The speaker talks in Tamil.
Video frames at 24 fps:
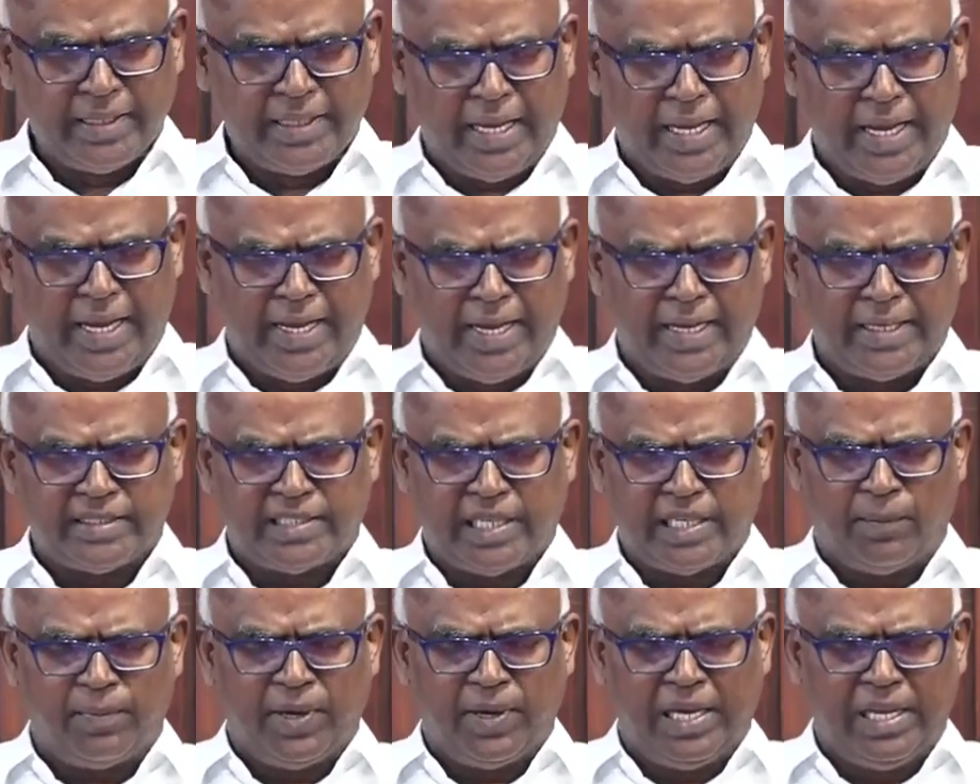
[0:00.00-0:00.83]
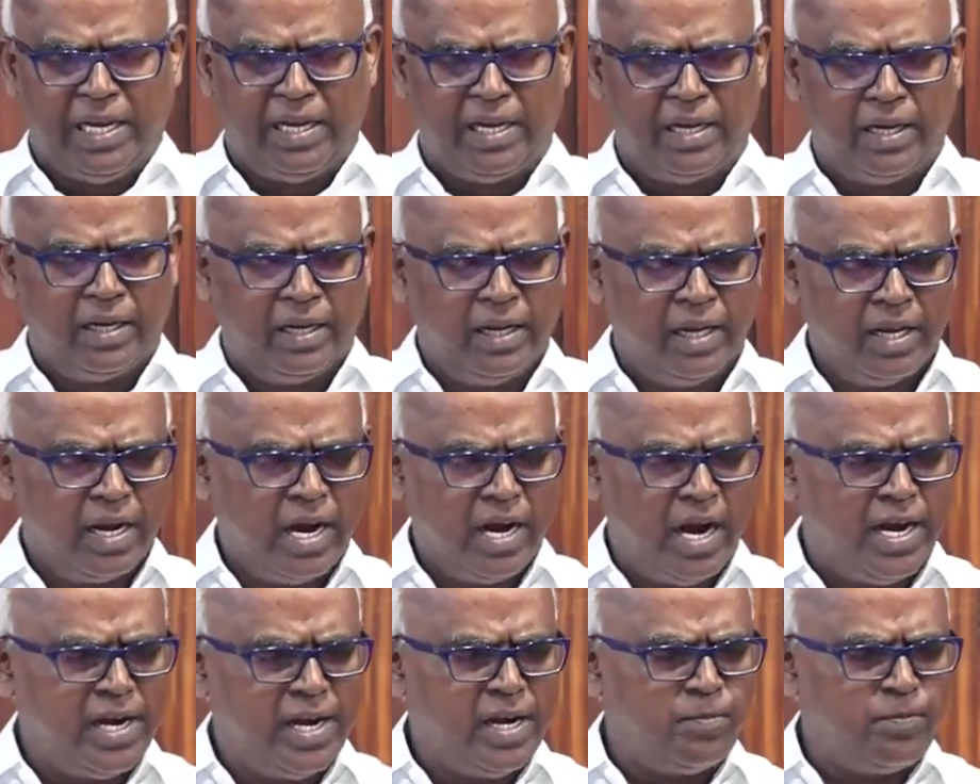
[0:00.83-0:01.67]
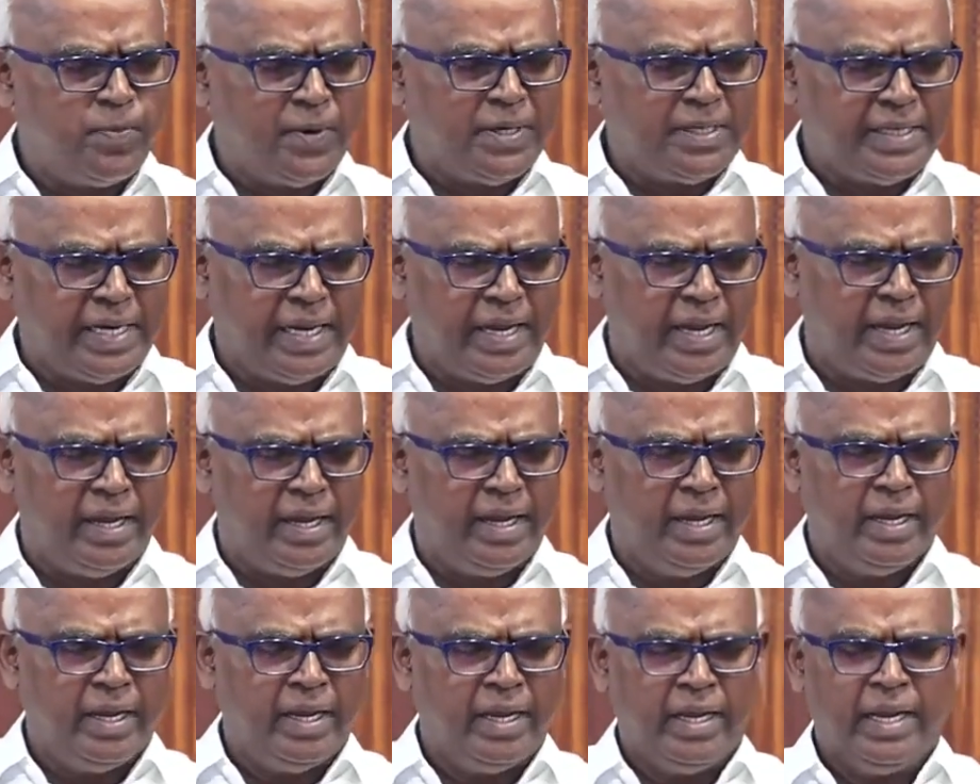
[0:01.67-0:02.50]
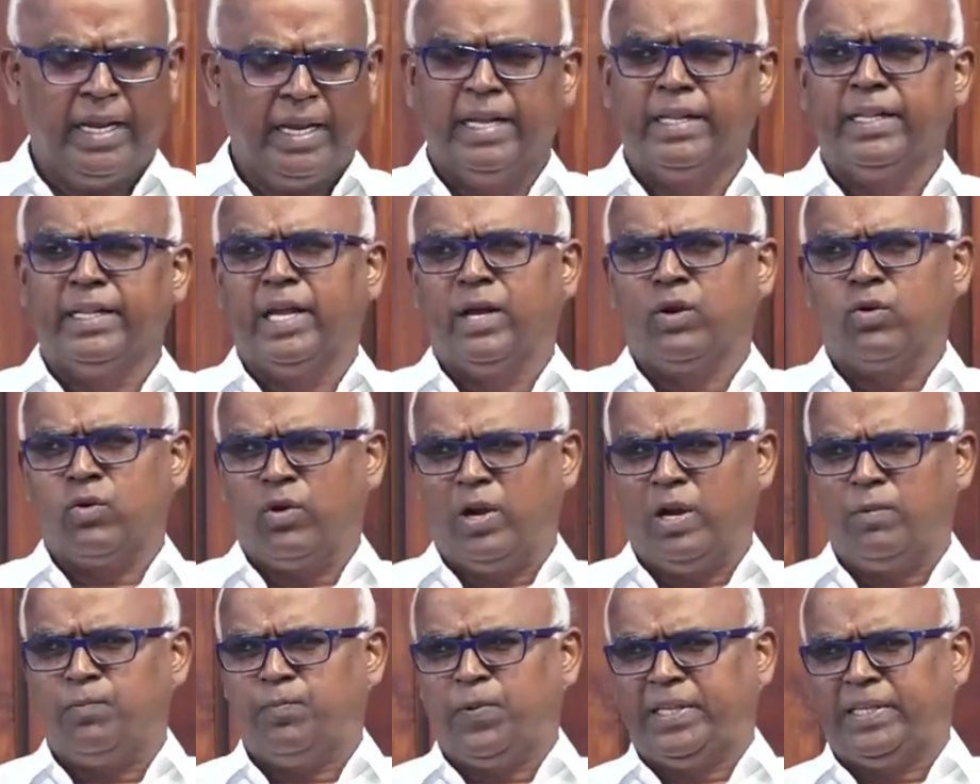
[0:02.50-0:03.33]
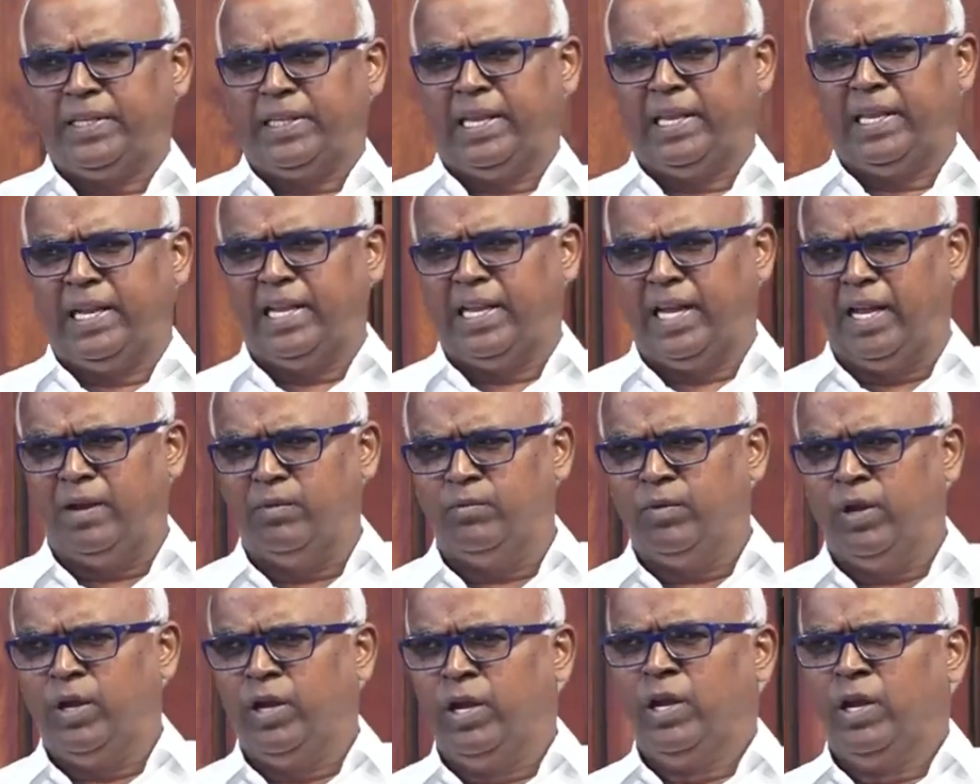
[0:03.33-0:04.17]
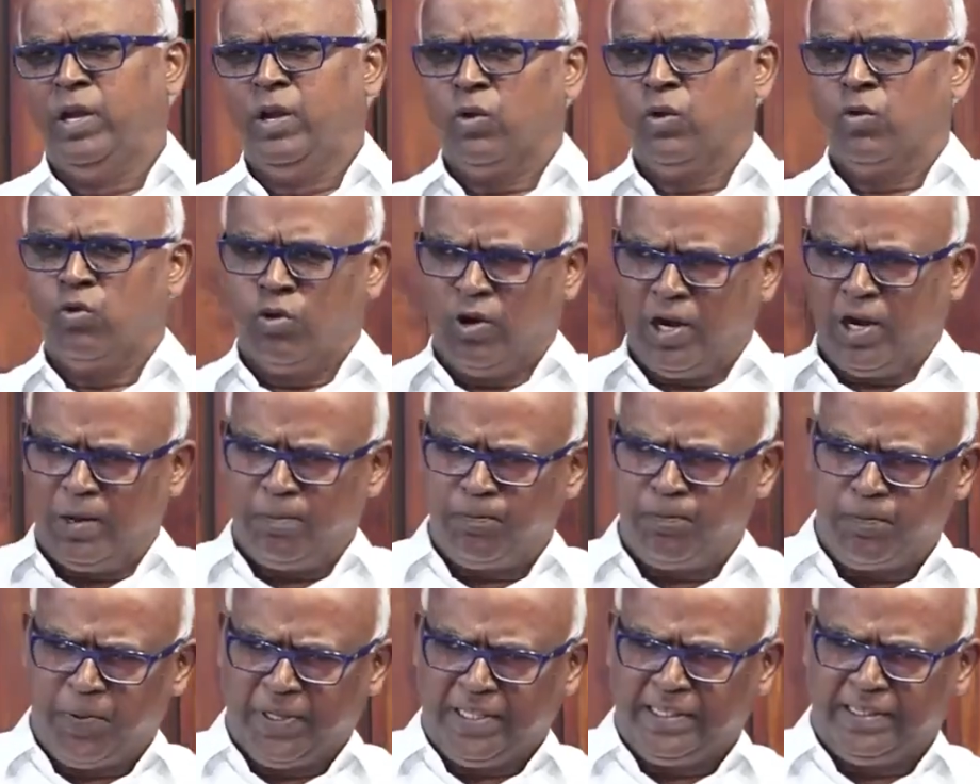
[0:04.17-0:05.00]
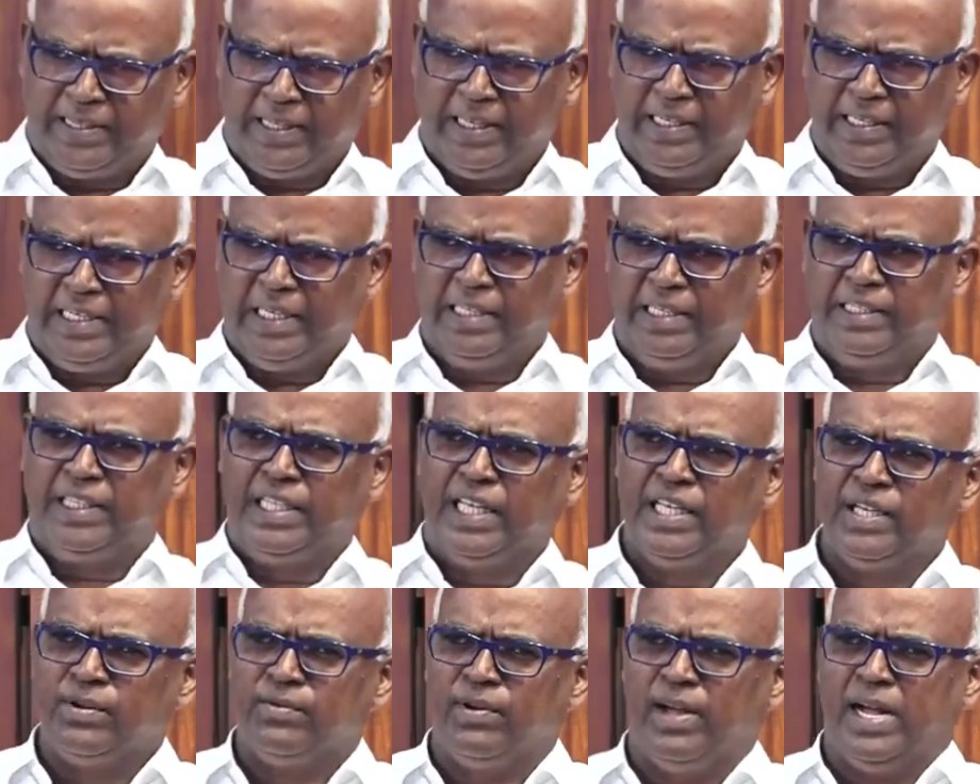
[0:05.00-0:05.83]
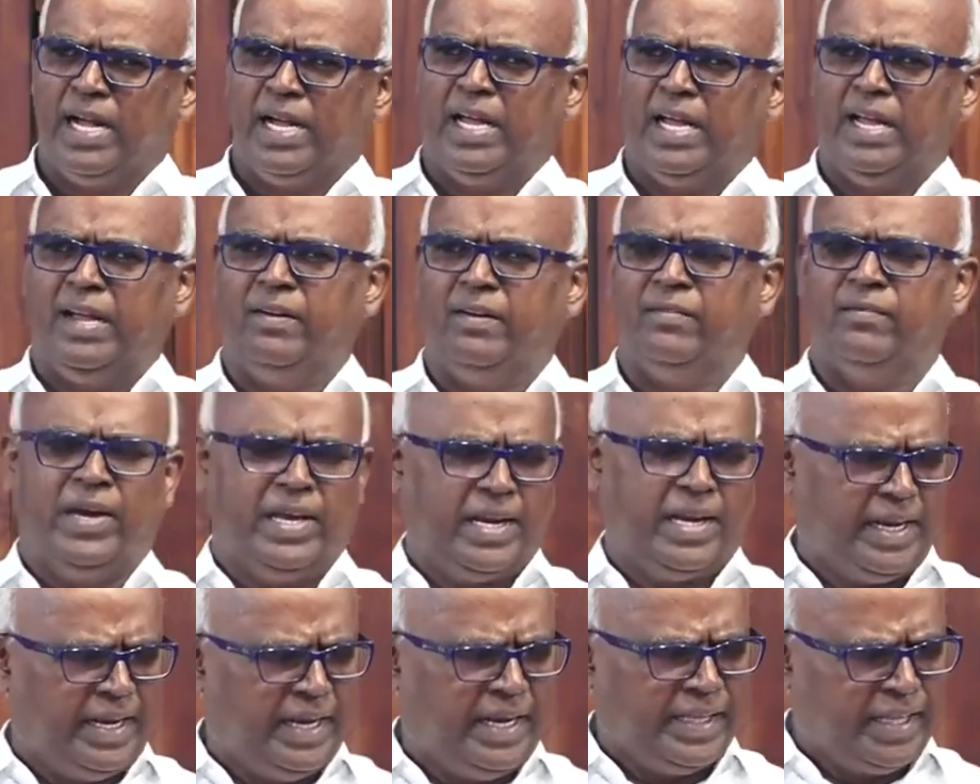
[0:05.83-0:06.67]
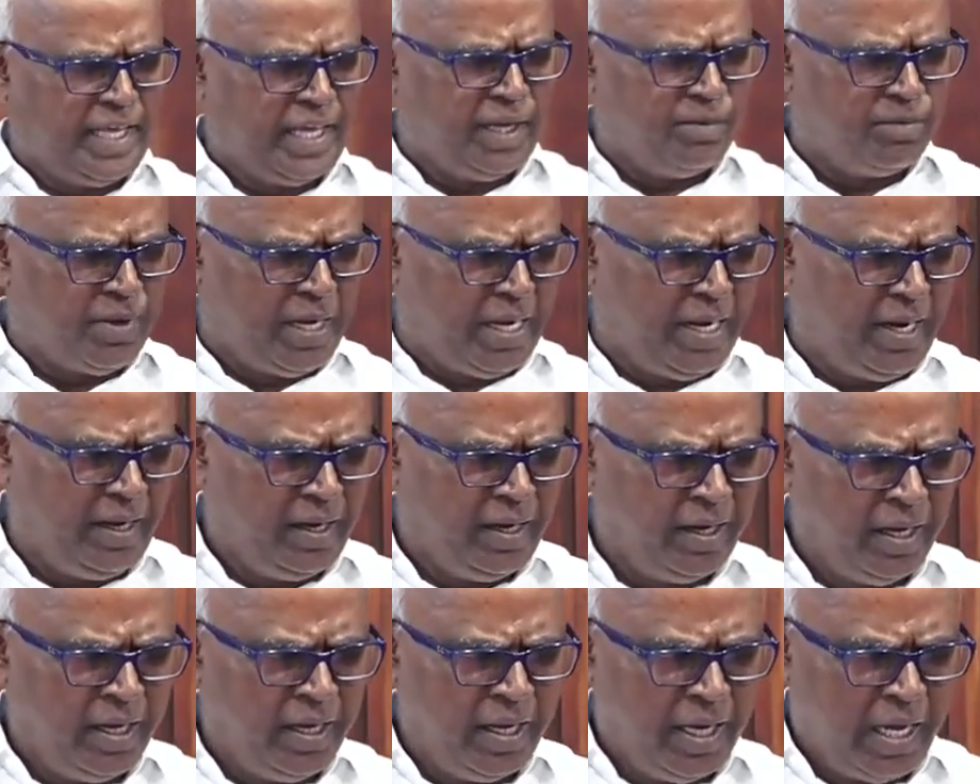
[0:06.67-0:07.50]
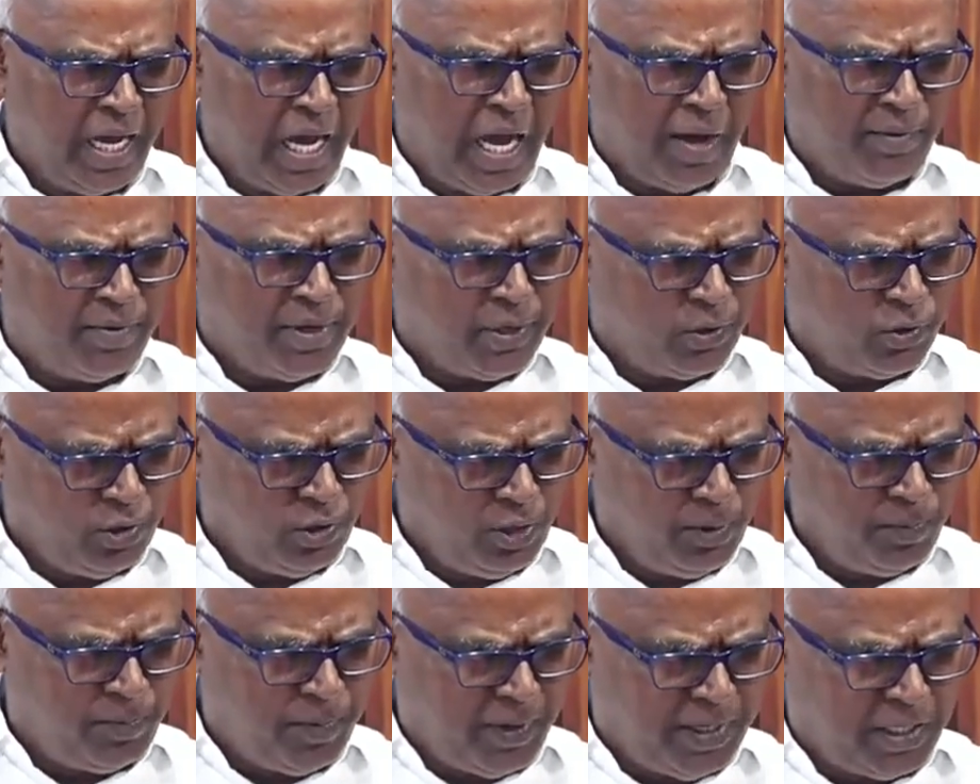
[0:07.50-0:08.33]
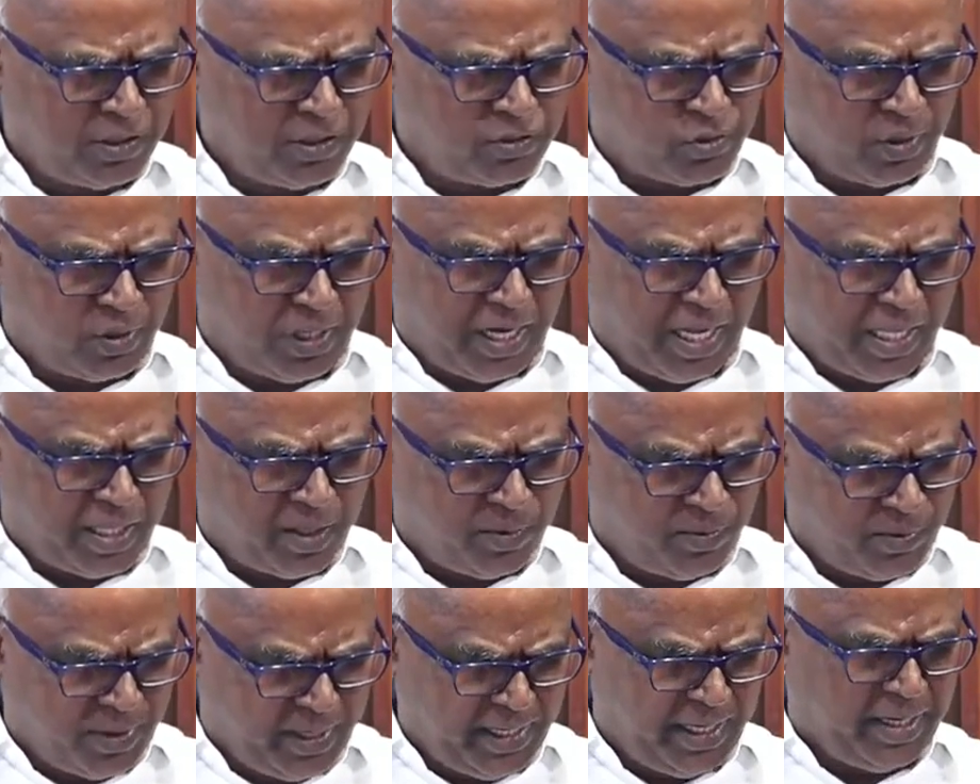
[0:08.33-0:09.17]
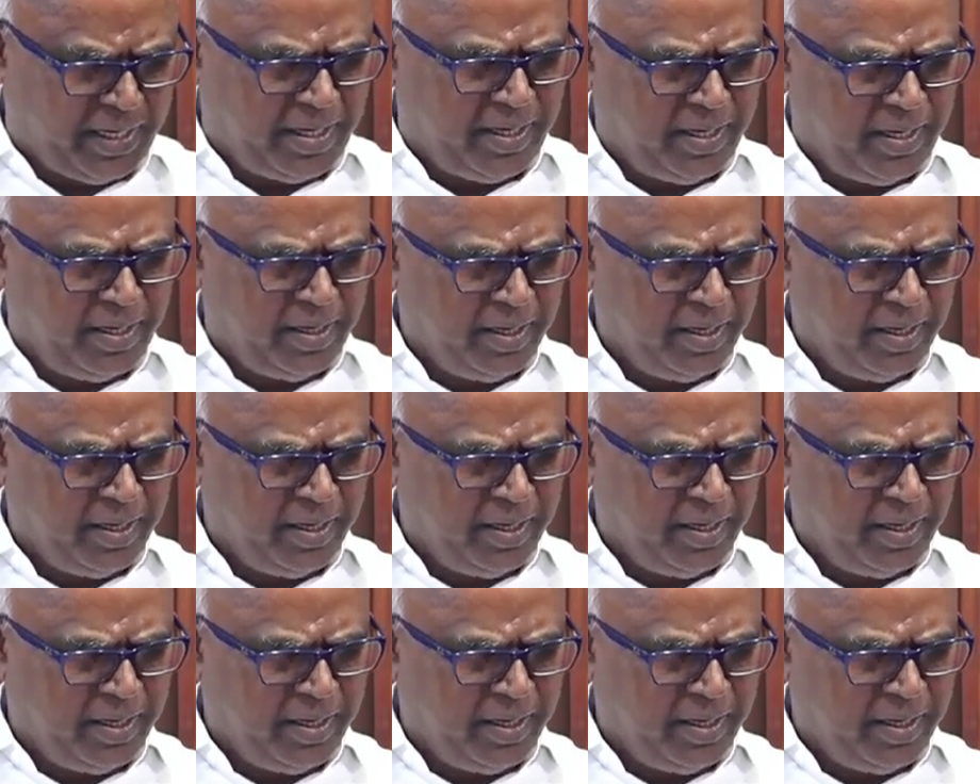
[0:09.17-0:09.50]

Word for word: இந்த சபையில் காணப்பட்ட இந்த குழப்பத்தை எல்லாம் குழப்பத்துக்கு தீர்வாக வேற எதையுமே அவர் குறிப்பிட்டு சொல்லாதபடி